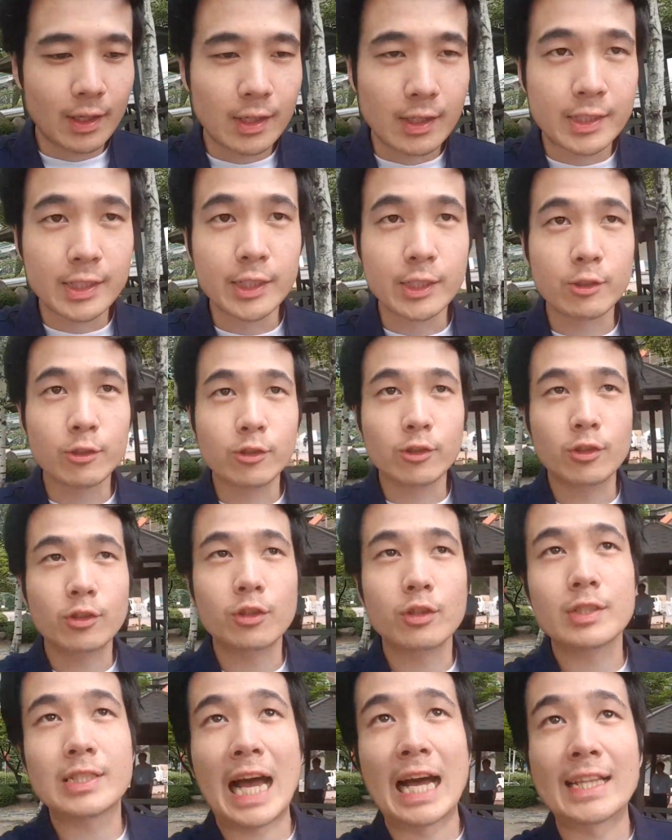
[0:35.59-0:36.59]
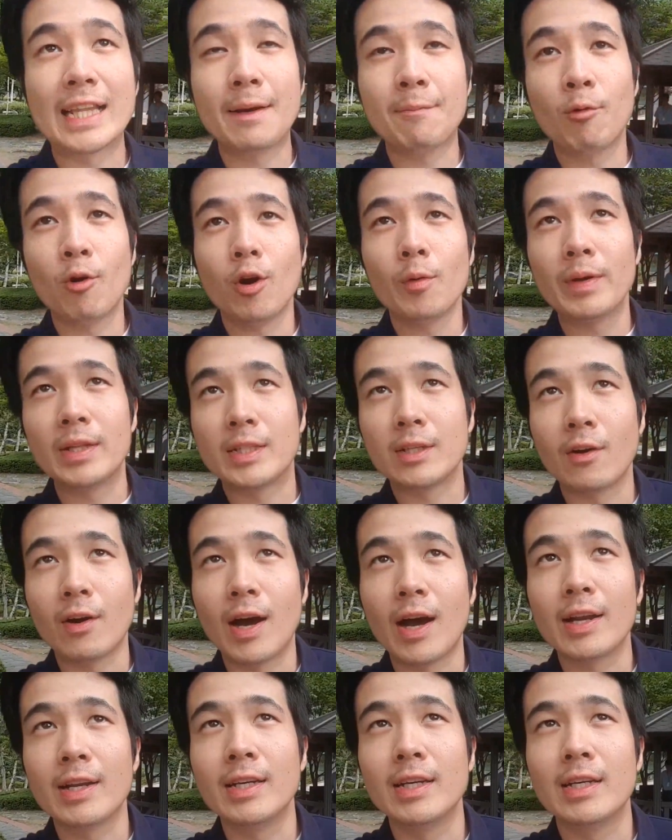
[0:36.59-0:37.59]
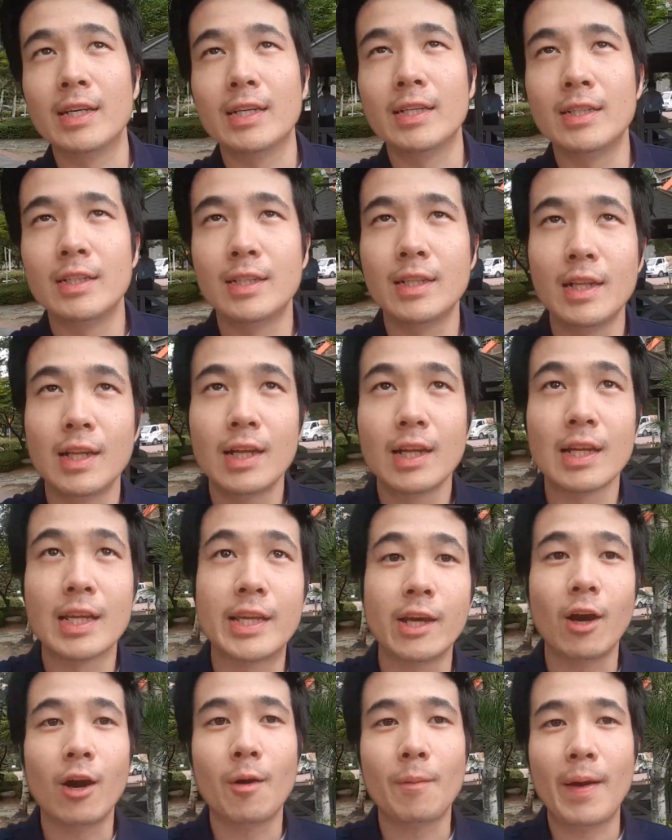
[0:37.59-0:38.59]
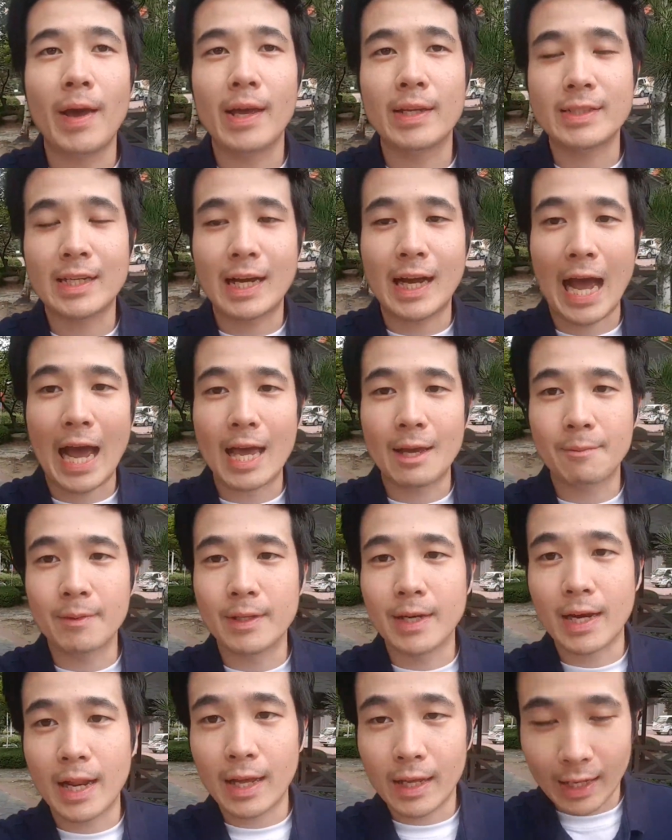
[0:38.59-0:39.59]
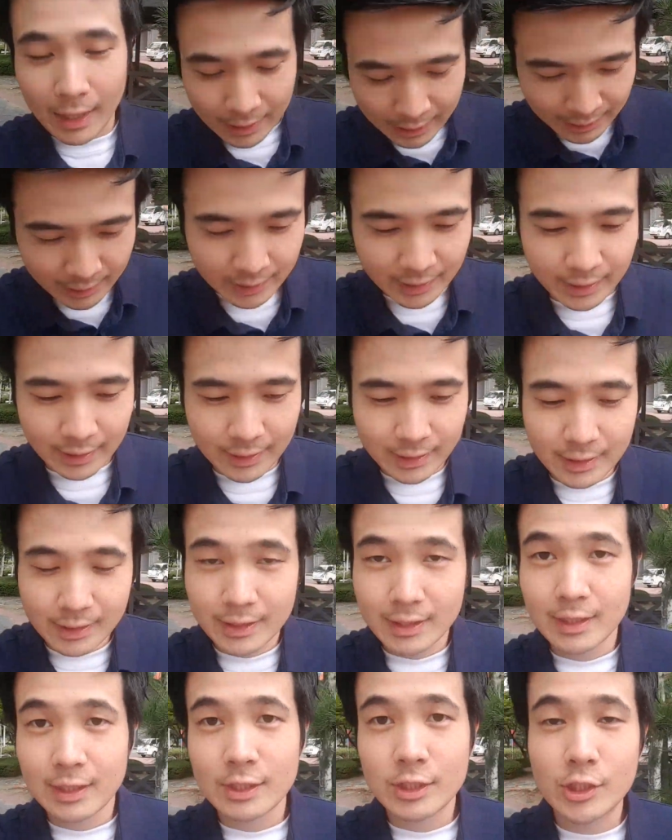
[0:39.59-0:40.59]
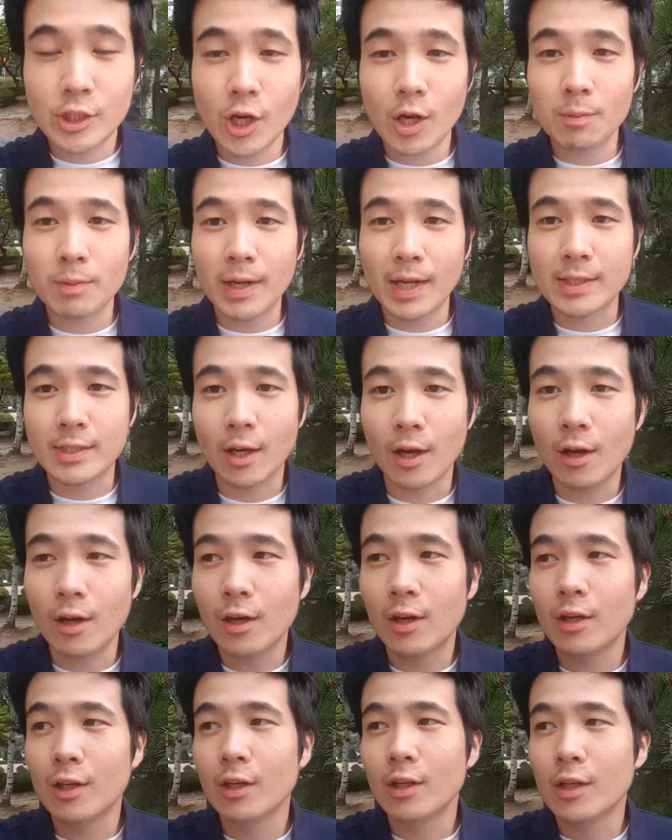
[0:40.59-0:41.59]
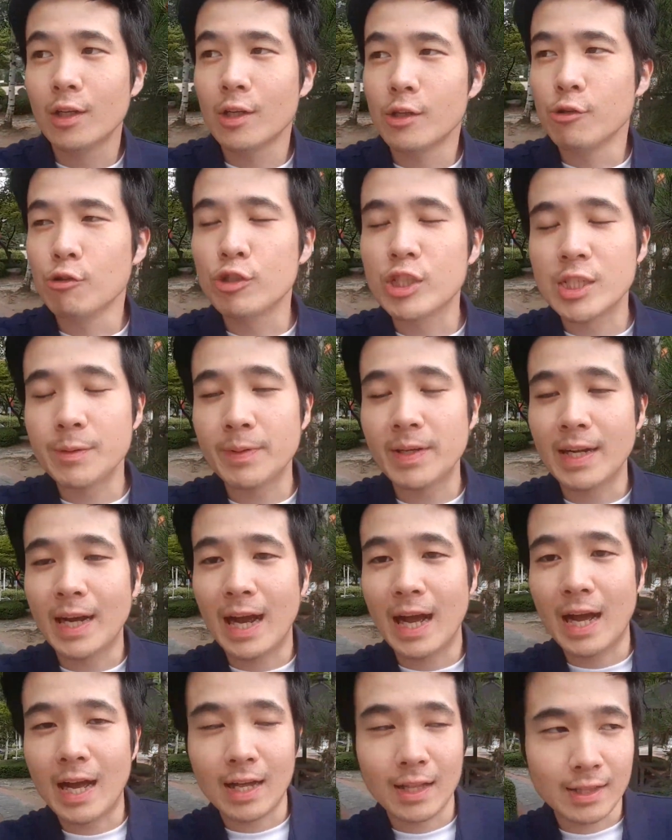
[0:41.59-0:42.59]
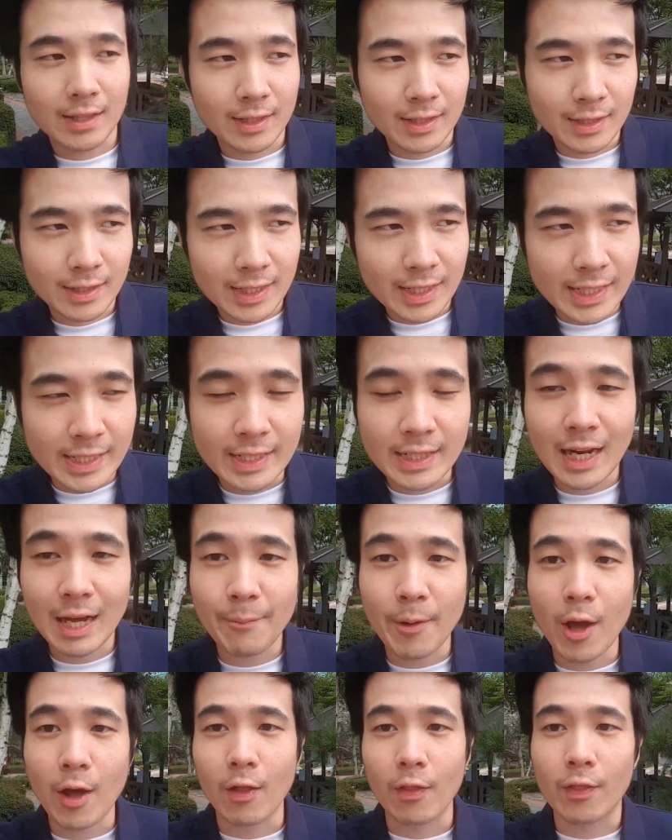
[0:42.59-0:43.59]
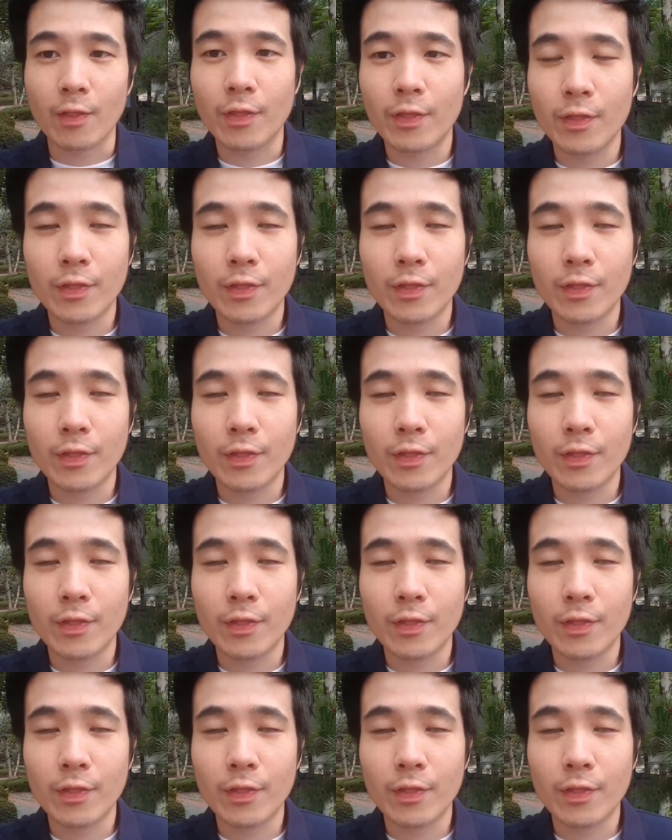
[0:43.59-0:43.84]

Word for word: 그리고 4대 보험이 들어가는 기업에 이제 가입을 해, 그 취업을 해서 60일간 일을 하면